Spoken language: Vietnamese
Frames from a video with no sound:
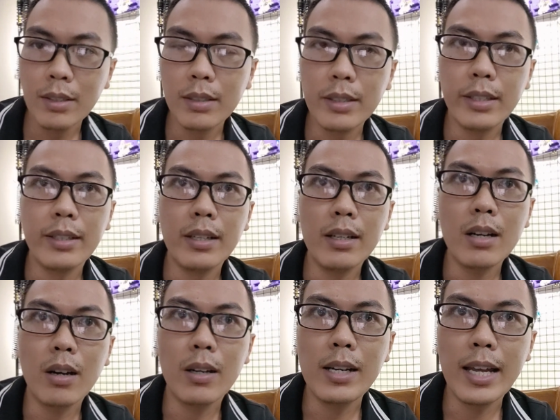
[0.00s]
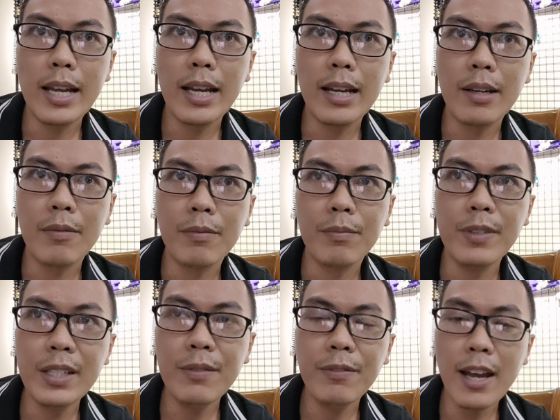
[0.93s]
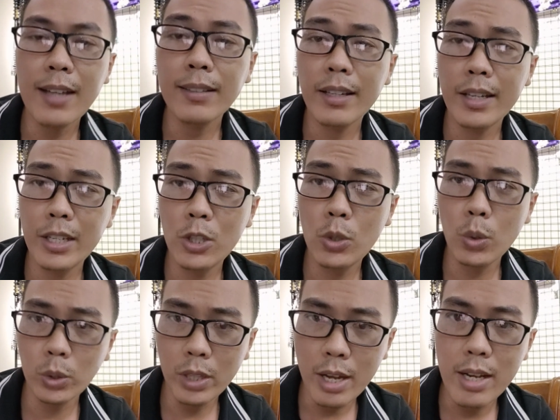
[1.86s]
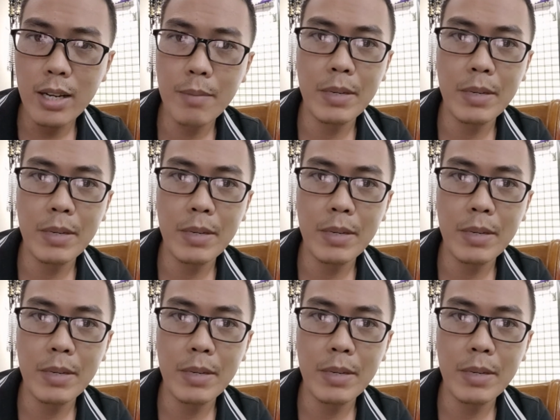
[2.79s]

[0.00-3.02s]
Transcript: thì nó gọi là VinFast e-scooter. Mình